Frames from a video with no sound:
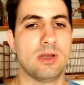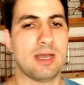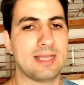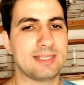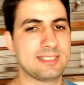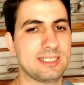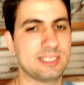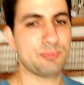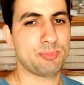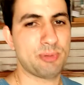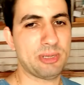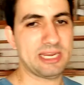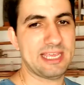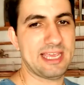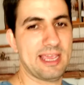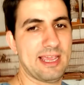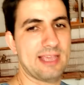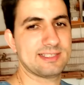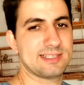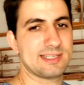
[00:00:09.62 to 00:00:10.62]
as
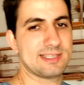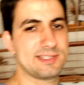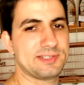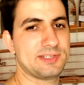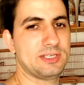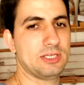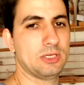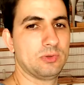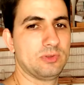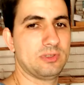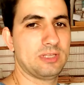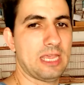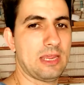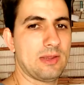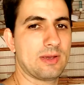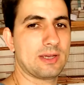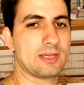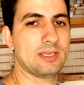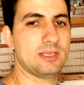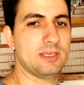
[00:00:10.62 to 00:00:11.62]
experiências que eu
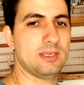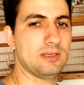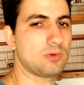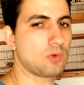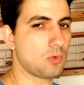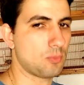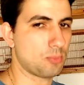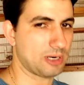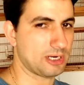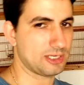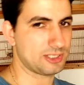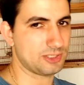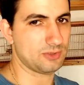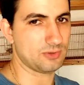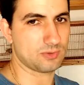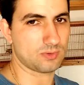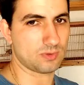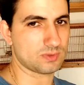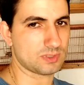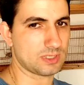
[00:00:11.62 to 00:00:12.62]
tenho aqui e
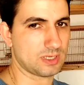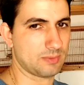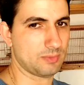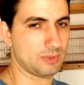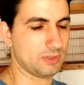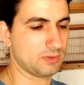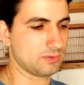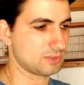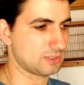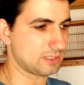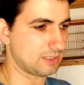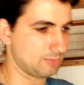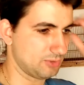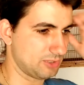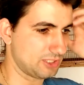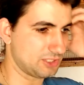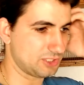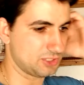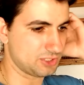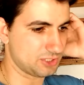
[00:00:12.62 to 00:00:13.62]
compartilho com os amigos, tá?
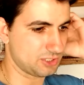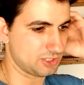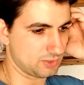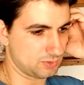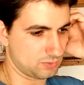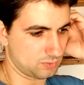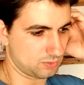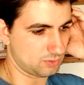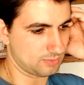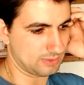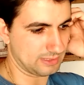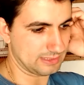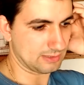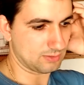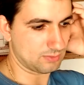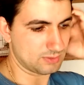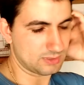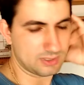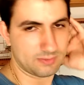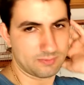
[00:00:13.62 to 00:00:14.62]
Muita gente questionou, mas
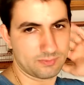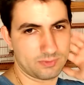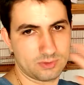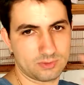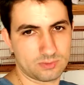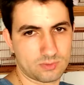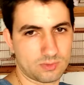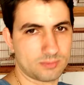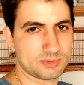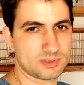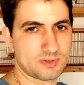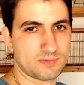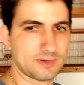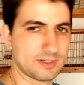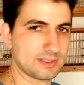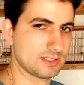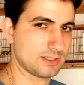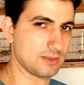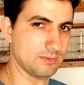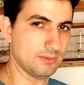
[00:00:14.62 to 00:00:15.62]
aonde você viu, como você
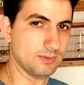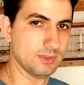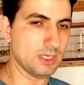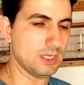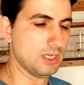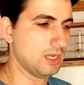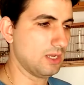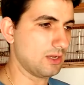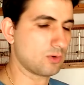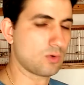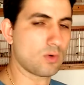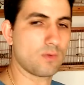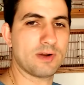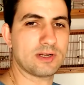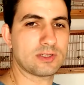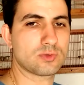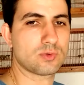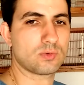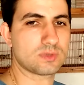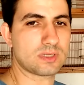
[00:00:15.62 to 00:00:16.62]
faz? Não, eu
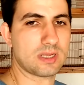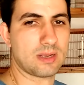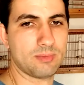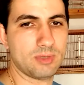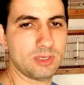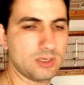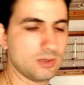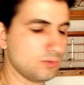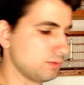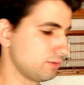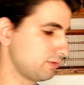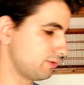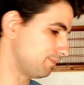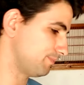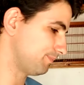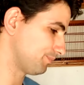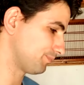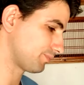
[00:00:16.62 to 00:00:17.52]
converso com os amigos,